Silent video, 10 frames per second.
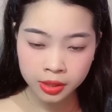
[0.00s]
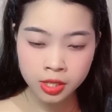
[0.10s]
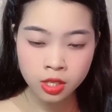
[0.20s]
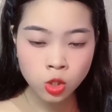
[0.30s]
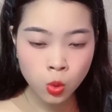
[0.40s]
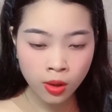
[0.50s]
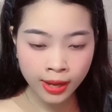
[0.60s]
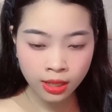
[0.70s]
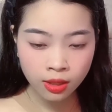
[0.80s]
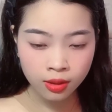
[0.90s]
Đức Chúa
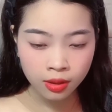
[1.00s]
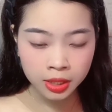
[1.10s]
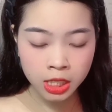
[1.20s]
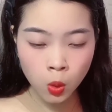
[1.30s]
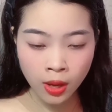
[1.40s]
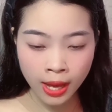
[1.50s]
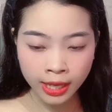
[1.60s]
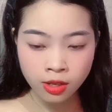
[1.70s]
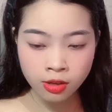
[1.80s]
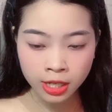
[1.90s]
ghét những cô
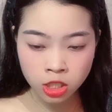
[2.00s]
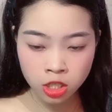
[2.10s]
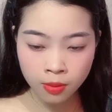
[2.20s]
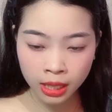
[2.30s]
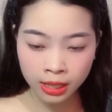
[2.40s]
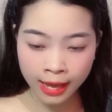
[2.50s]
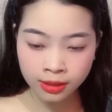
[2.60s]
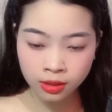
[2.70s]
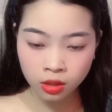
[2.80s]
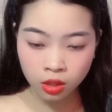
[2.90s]
gái như người trước mặt
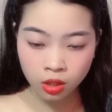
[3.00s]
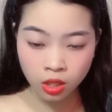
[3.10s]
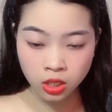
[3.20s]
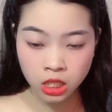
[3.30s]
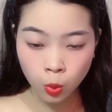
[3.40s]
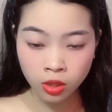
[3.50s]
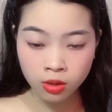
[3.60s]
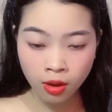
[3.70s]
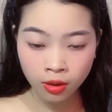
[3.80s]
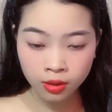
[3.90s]
anh, chỉ muốn
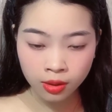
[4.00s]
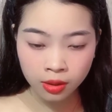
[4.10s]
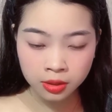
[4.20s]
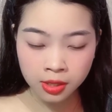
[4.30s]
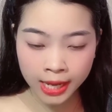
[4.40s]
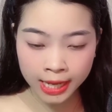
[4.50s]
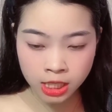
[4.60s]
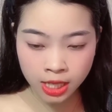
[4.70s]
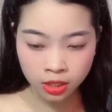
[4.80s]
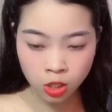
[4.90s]
hưởng nhưng lại
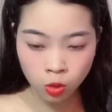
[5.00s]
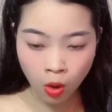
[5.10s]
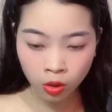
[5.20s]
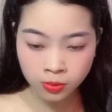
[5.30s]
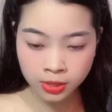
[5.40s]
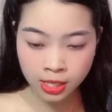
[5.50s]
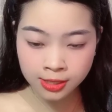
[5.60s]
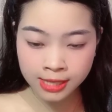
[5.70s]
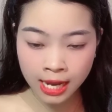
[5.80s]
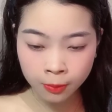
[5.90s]
chẳng chịu bỏ công
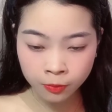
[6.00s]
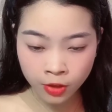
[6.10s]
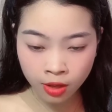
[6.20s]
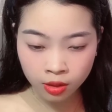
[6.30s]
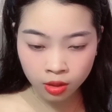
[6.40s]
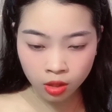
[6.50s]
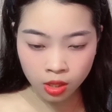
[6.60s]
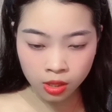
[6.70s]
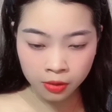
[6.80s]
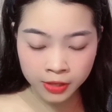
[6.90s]
sức ra làm việc
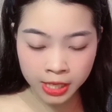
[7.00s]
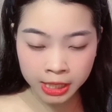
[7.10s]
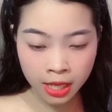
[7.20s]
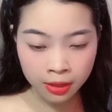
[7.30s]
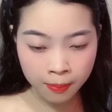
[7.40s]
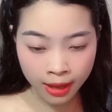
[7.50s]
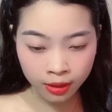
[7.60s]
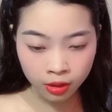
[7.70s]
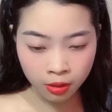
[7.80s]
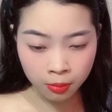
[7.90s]
vì tiền bạc
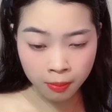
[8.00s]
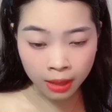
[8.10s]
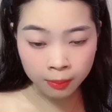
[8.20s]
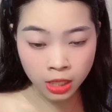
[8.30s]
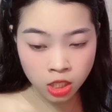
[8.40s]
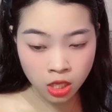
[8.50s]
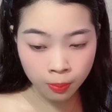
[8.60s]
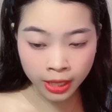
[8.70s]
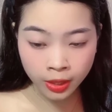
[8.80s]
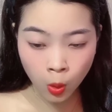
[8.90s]
mà bất
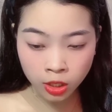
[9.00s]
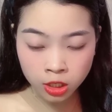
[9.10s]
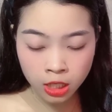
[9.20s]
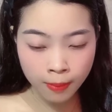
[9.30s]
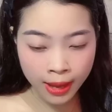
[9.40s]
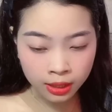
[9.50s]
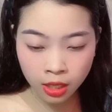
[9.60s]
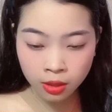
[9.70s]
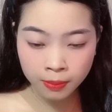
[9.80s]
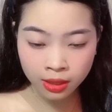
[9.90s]
chấp đánh đổi chính bản
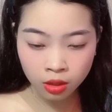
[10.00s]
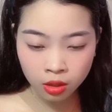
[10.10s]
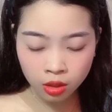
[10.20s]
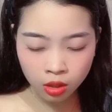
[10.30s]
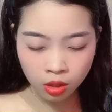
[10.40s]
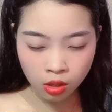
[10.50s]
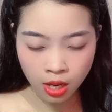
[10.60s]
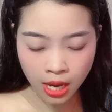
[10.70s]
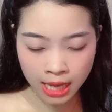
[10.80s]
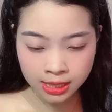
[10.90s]
thân mình.
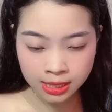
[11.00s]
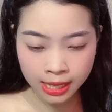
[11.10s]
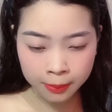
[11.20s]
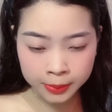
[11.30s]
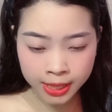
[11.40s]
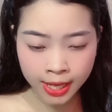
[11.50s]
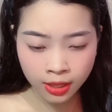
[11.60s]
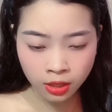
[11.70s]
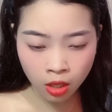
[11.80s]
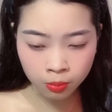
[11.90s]
Anh cảm thấy
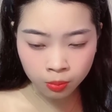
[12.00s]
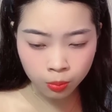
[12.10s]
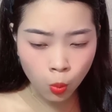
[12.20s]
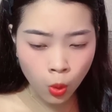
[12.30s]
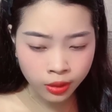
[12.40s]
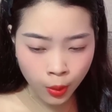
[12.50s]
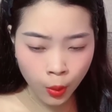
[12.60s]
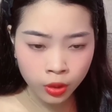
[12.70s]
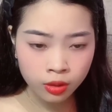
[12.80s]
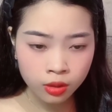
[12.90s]
ghê tởm, buồn nôn.